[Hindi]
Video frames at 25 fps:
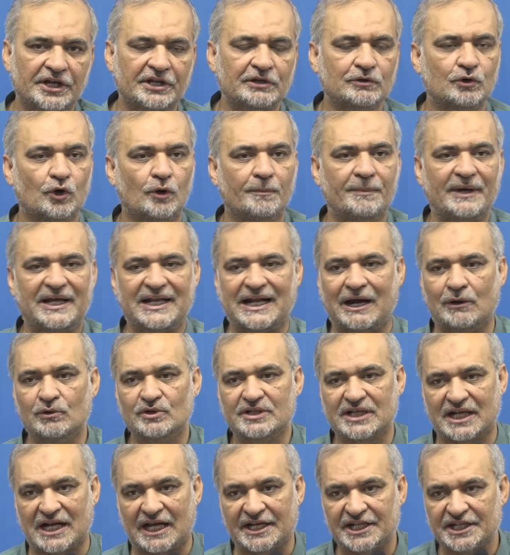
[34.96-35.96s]
इनको बेल
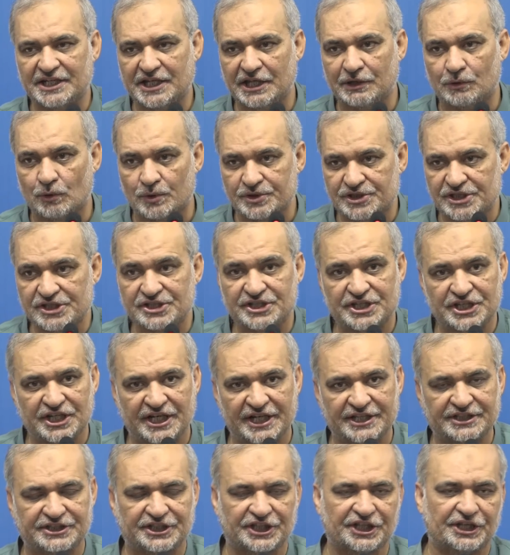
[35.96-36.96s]
आउट कराने की कोशिश की
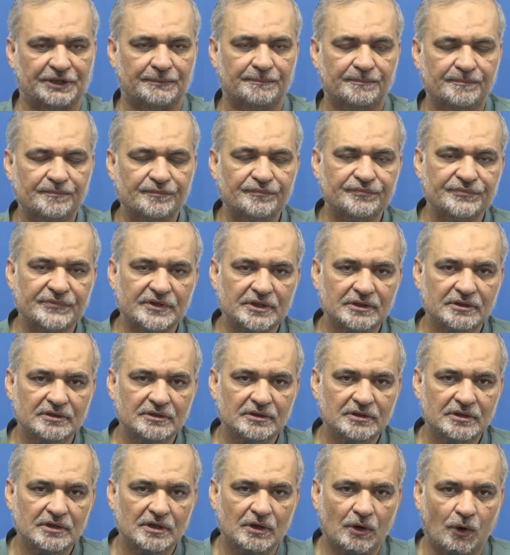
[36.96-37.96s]
गई थी
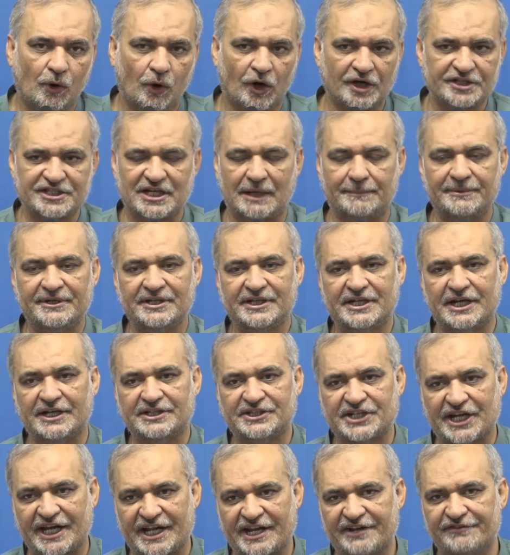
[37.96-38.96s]
और जब इनके
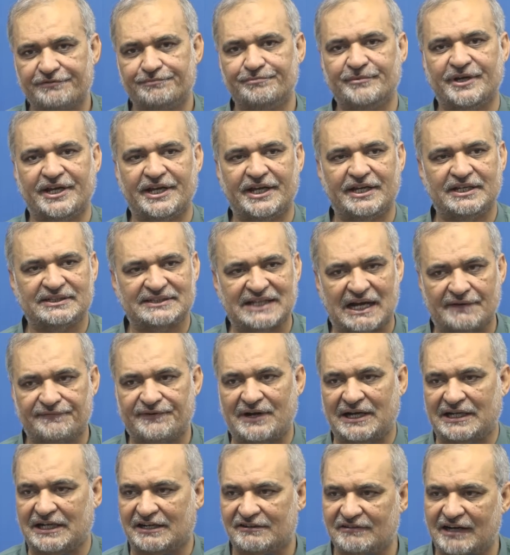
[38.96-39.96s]
टैरिफ में
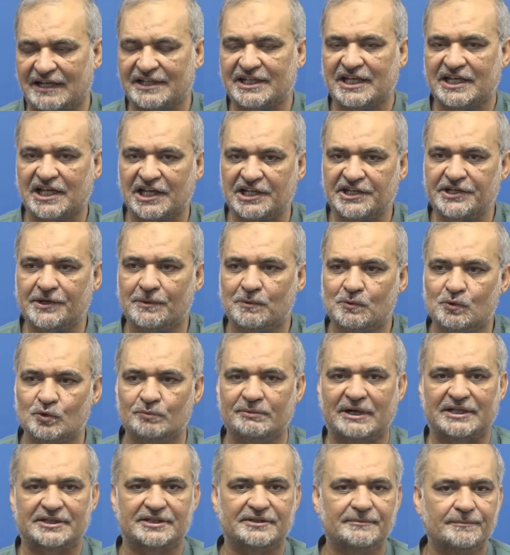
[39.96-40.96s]
इजाफा करवाने के लिए
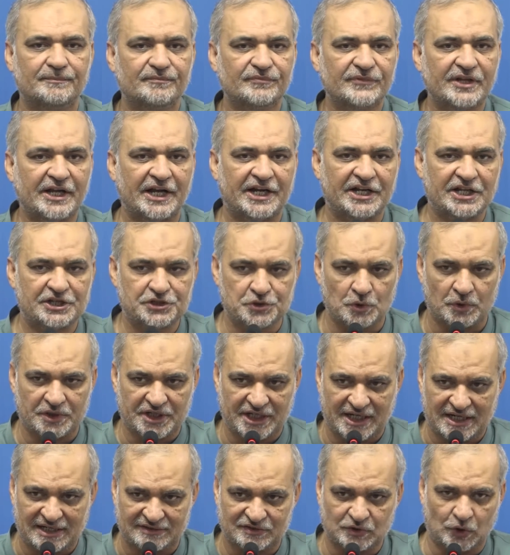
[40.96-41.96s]
हुकूमत एड़ी
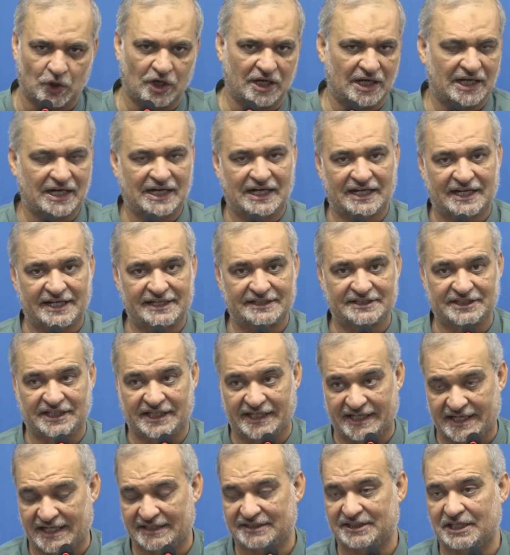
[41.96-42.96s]
चोटी का जोर लगा रही थी
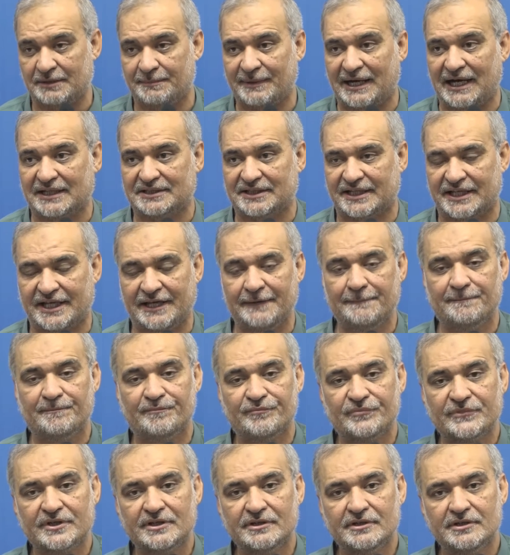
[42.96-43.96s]
हैरत की बात है
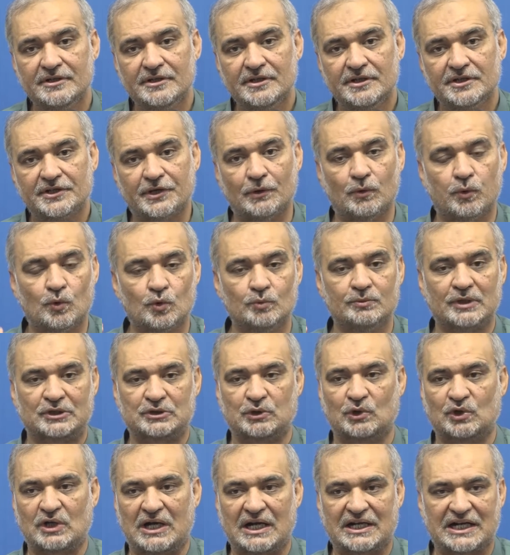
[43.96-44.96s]
कि
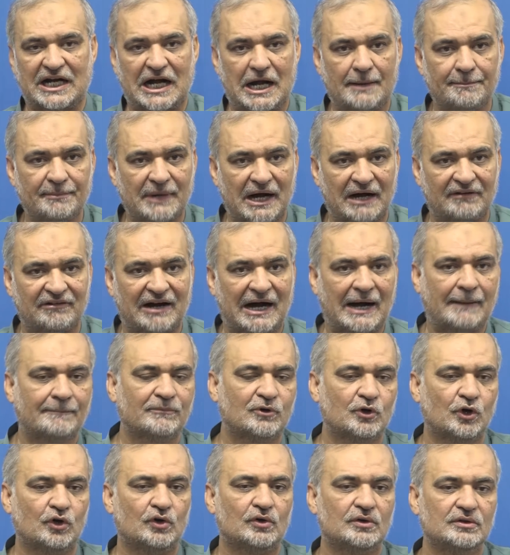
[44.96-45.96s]
हुकूमतों का काम आवाम
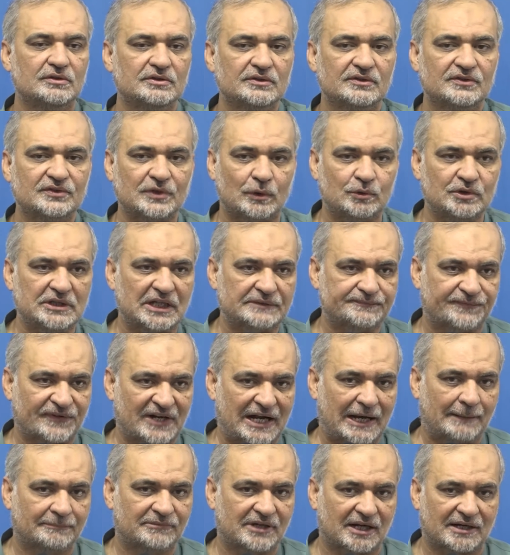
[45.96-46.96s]
को सहूलत
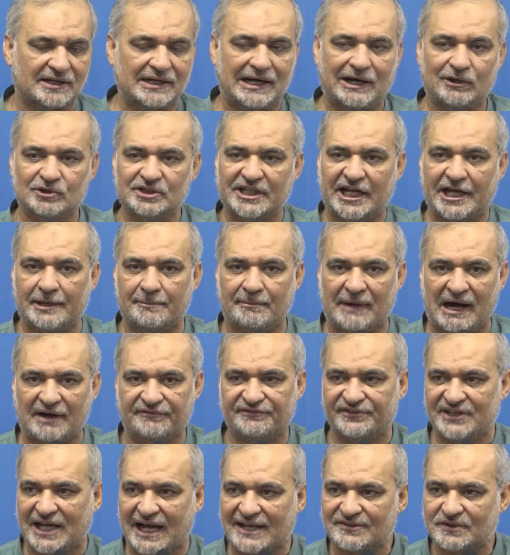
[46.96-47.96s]
फराम करना होता है
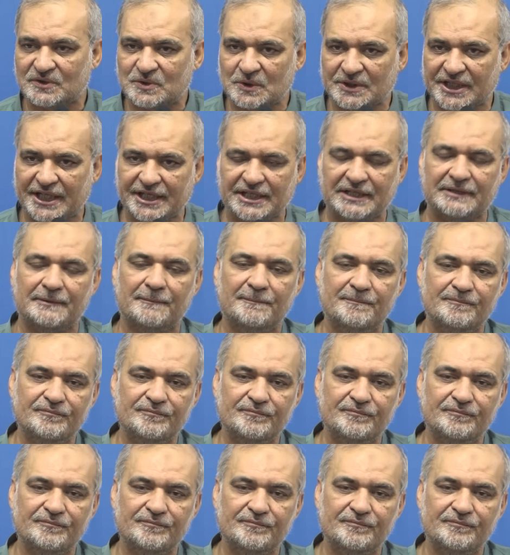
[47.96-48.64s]
माफियाज को नहीं